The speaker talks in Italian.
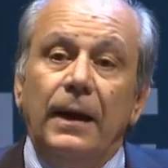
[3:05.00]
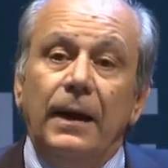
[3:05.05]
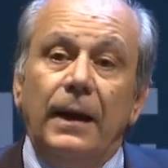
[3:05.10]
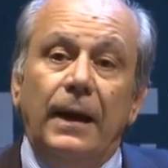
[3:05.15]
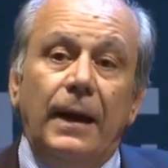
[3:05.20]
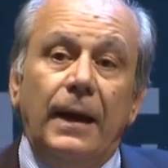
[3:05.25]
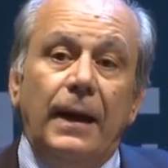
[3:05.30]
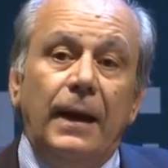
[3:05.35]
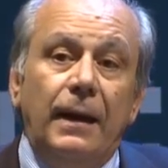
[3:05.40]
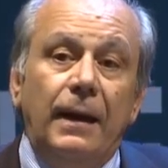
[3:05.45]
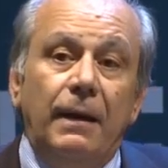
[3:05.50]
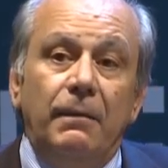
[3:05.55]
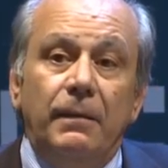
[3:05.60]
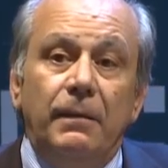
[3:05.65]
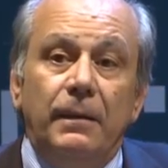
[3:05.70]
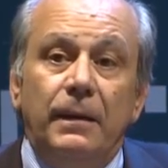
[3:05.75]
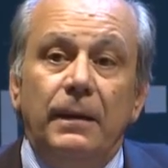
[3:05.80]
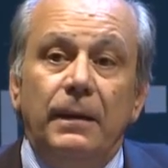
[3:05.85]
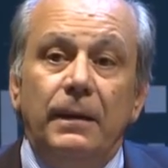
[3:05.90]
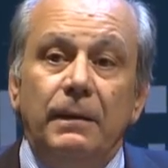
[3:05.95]
e,
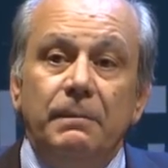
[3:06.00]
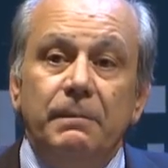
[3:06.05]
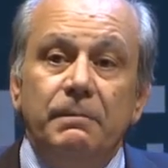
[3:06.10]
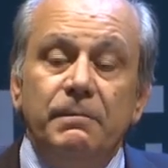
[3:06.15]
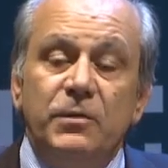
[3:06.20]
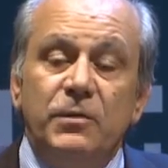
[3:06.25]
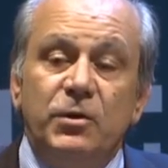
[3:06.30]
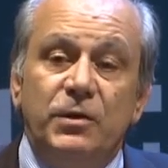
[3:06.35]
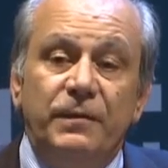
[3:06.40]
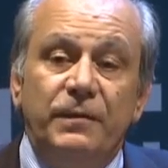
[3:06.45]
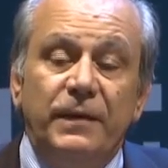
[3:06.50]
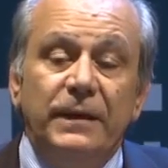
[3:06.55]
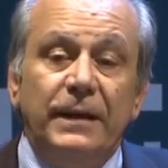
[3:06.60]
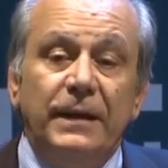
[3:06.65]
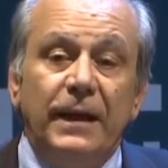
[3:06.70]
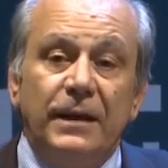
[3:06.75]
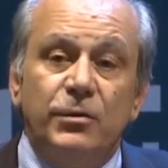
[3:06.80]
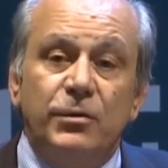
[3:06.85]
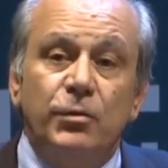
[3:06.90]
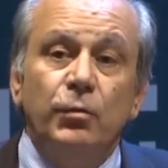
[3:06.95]
eh, ci
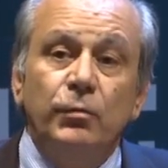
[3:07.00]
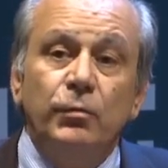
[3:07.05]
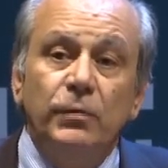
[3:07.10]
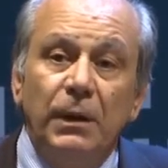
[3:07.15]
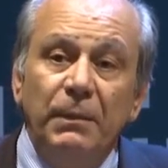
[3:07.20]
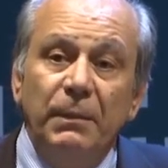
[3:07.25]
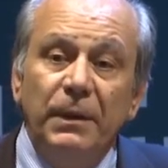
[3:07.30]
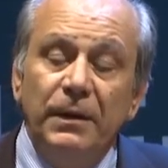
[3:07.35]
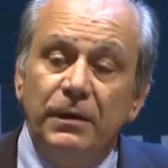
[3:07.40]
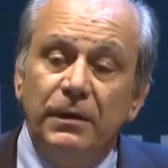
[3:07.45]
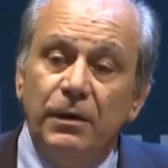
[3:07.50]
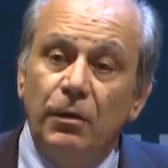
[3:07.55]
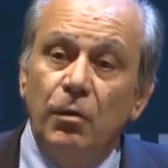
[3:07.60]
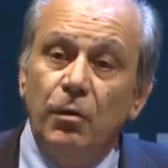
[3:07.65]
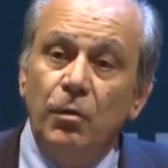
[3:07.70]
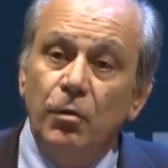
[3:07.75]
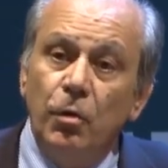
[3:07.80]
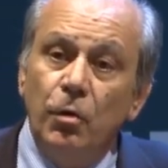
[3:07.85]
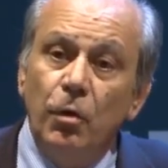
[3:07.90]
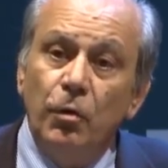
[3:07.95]
vede assolutamente
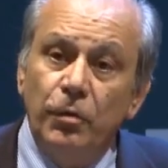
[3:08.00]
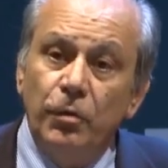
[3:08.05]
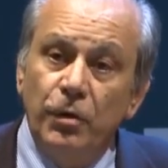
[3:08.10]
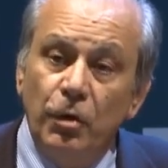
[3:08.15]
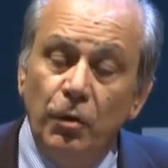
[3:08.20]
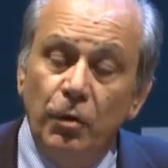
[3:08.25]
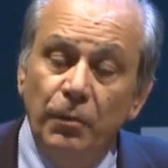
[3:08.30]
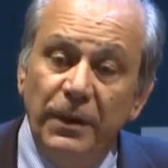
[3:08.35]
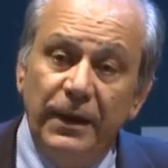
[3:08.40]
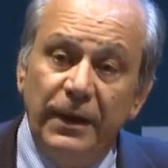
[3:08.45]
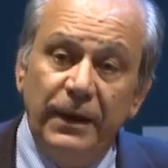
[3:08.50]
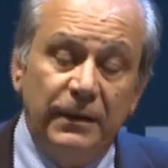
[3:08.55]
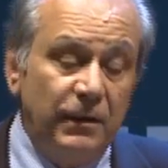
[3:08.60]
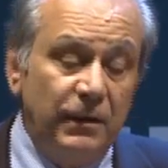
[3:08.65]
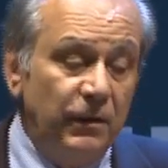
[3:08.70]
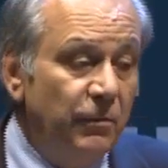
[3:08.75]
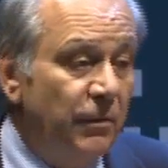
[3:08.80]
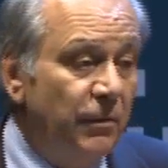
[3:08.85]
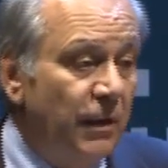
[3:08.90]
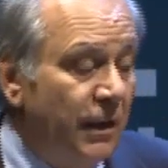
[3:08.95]
concordi come
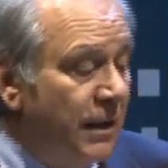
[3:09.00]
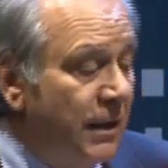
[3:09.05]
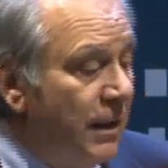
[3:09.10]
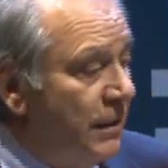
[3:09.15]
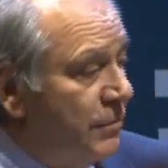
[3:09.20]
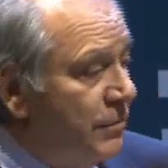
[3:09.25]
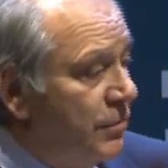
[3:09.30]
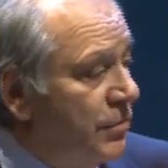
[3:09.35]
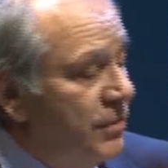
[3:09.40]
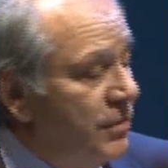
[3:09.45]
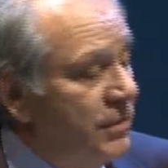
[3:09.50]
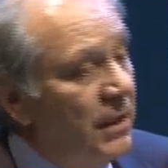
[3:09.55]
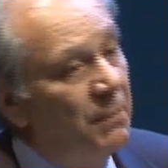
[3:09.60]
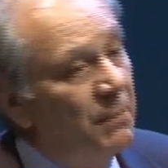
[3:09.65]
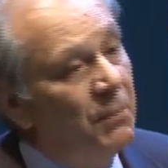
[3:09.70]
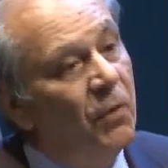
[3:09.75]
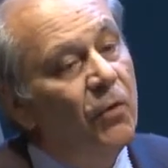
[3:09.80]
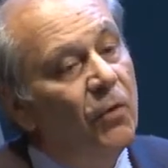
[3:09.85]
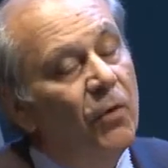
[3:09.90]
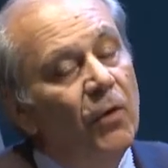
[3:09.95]
rete, non a caso ci
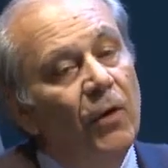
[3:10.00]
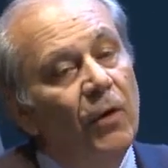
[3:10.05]
siamo